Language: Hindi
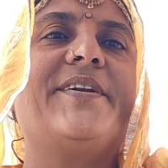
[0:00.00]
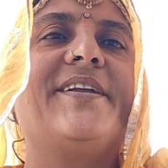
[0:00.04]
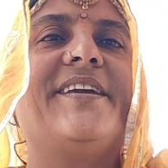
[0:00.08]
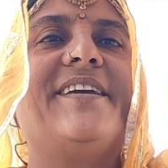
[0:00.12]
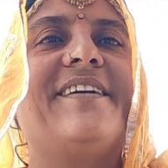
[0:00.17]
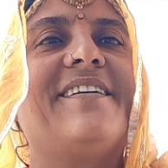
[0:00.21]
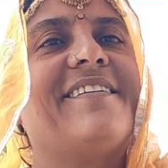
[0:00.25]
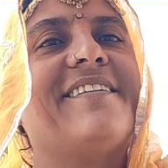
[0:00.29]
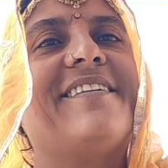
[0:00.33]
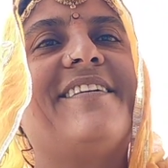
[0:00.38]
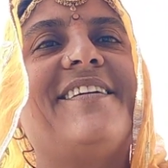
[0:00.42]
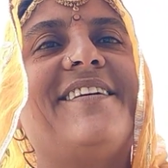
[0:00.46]

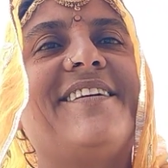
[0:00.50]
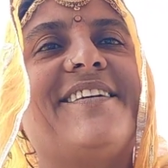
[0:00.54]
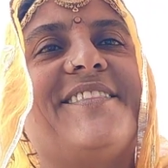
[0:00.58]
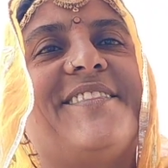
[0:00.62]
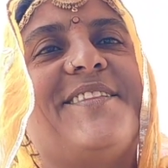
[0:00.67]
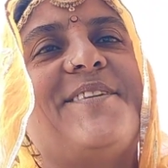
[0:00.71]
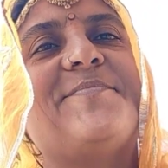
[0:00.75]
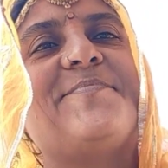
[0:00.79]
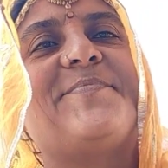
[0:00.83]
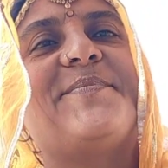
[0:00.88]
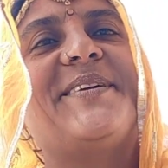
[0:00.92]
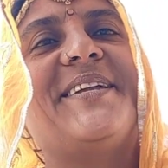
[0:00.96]
बनी है केड़ी
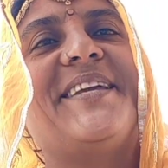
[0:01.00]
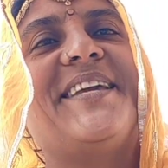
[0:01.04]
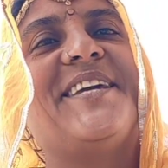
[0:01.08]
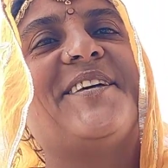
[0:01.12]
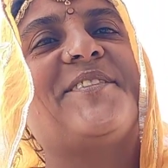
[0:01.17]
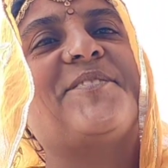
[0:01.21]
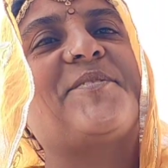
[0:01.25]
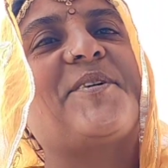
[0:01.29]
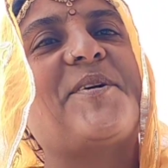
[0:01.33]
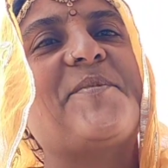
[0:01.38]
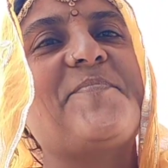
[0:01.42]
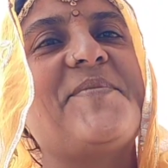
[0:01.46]
नहीं बनी
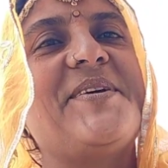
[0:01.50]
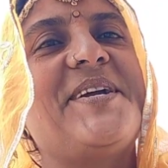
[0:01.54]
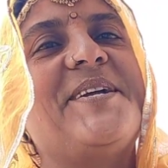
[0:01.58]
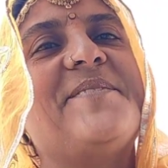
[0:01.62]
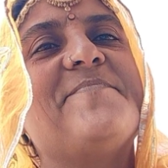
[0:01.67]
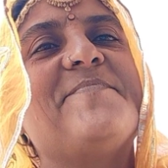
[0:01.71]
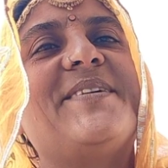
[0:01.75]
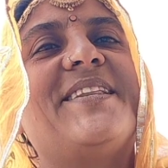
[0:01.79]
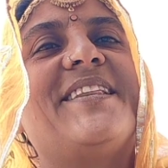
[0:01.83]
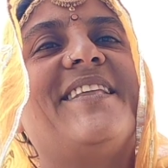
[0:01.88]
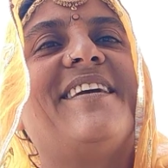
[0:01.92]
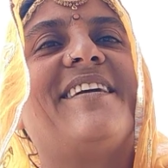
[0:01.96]
है तो
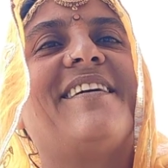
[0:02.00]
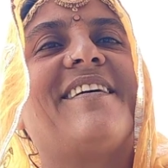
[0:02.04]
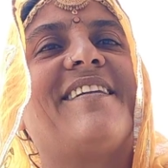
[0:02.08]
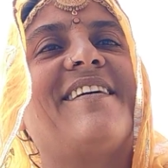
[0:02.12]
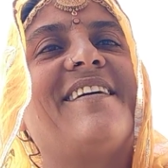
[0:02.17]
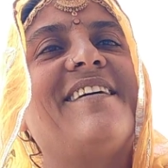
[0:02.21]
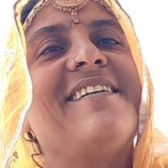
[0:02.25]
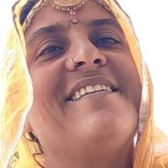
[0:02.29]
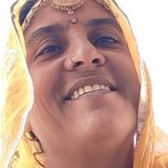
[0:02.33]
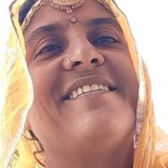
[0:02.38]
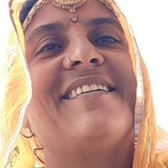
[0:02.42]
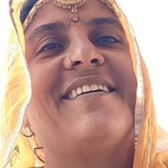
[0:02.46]
कमेंट में लेकर
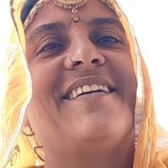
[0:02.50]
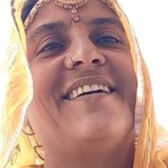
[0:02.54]
है